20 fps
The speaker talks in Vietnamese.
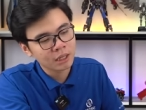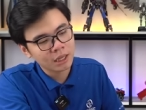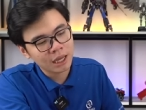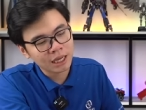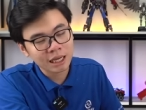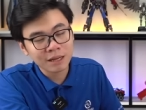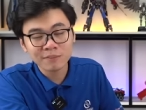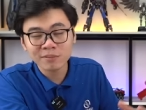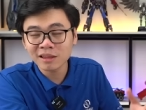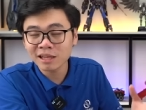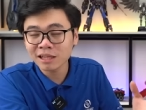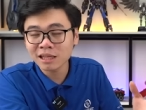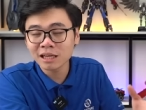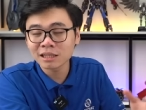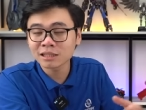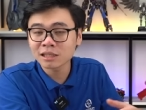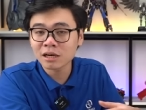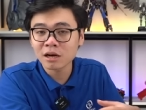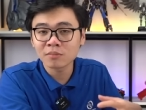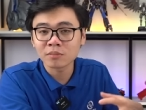Anh em tất
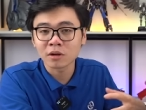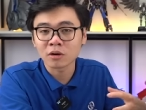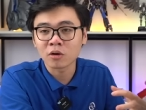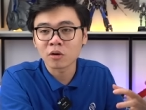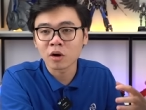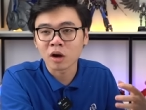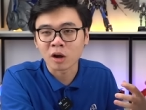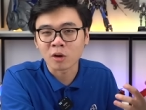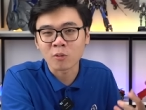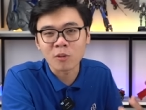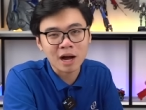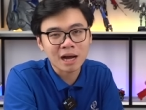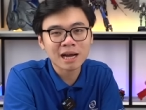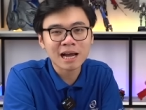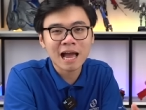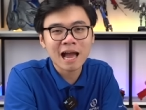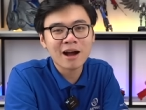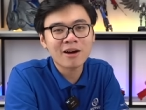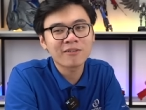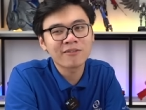nhiên sẽ không thể đòi hỏi quá
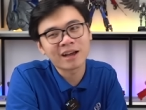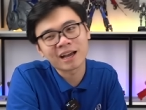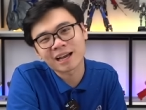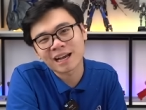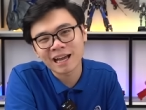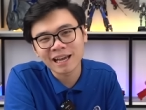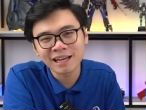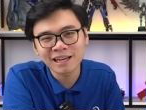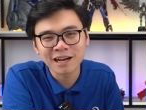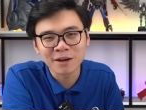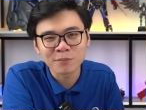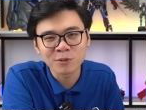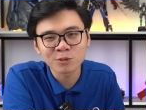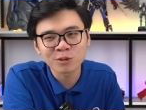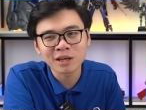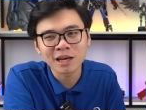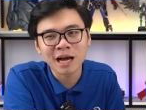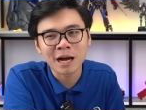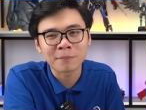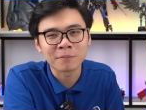cao về cái GPU
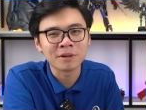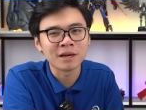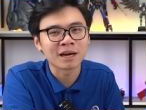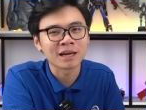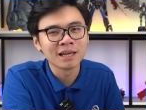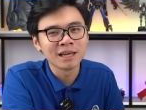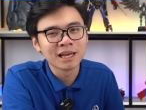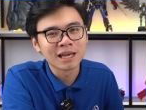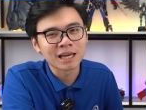tích hợp được.